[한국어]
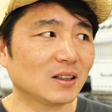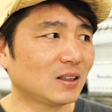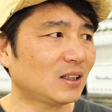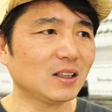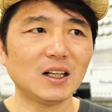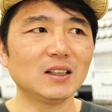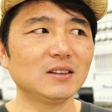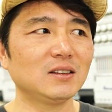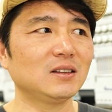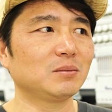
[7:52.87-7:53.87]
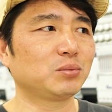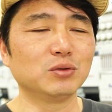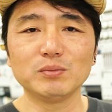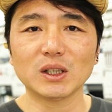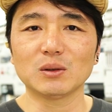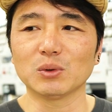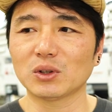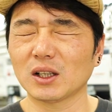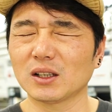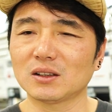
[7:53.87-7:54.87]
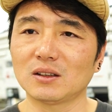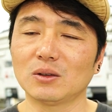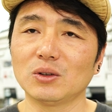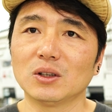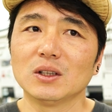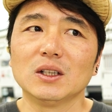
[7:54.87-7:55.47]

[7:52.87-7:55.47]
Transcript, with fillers: 시간을 분배를 못 하겠더라고요.